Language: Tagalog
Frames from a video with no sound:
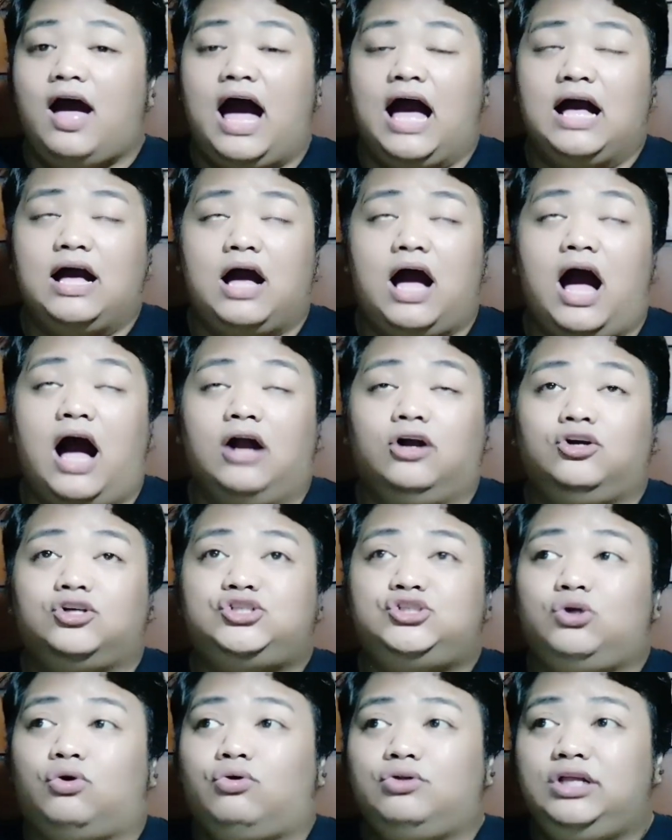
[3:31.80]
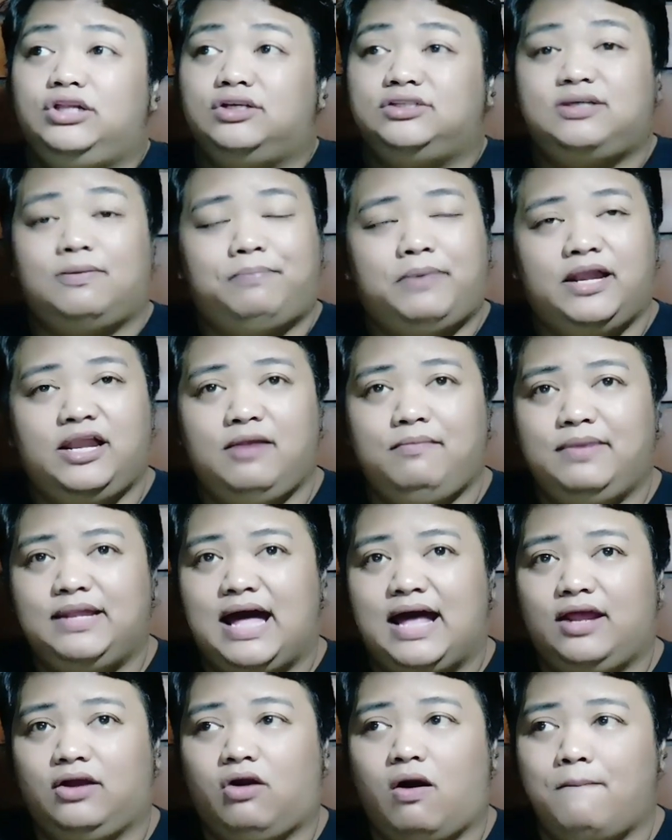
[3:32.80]
ang gusto ko dito sa
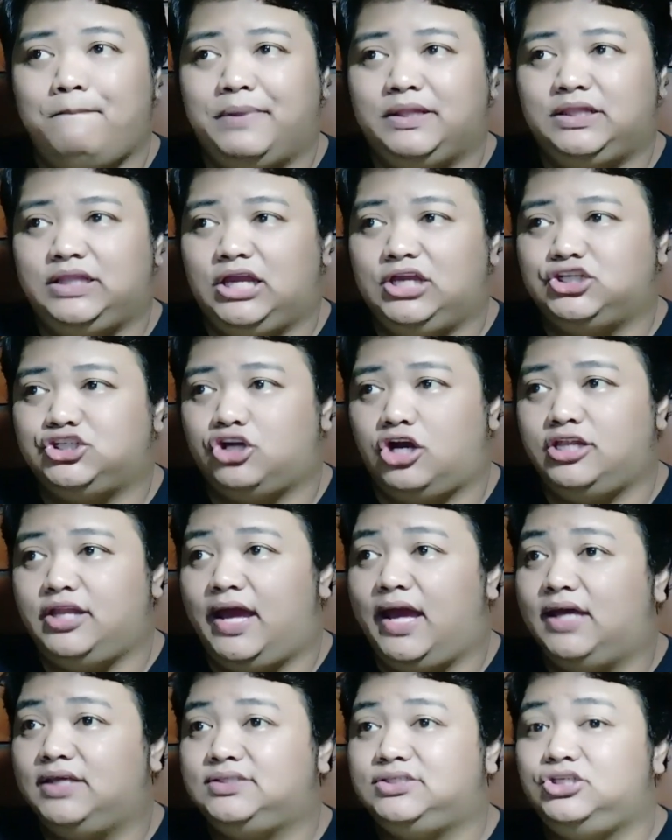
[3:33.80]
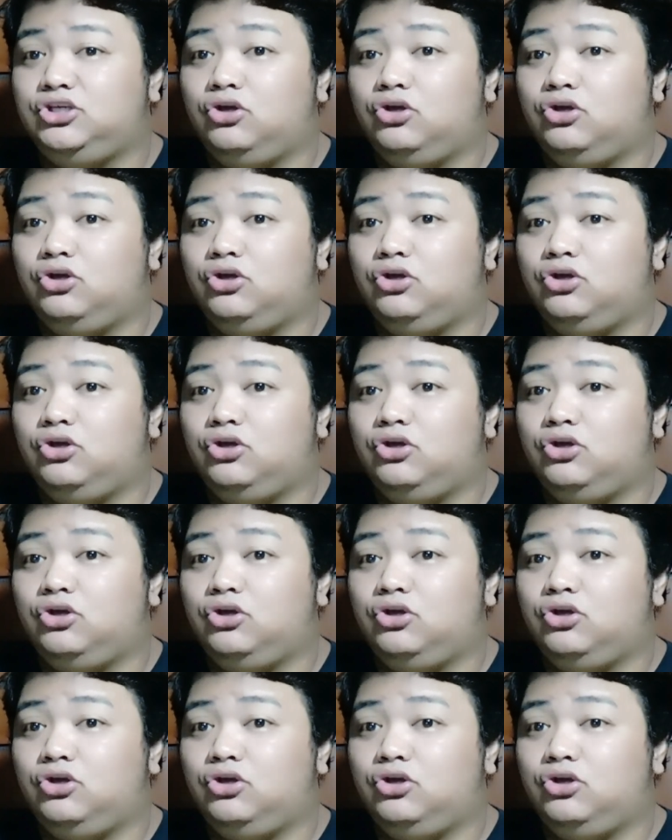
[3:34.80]
preliminary competition is yung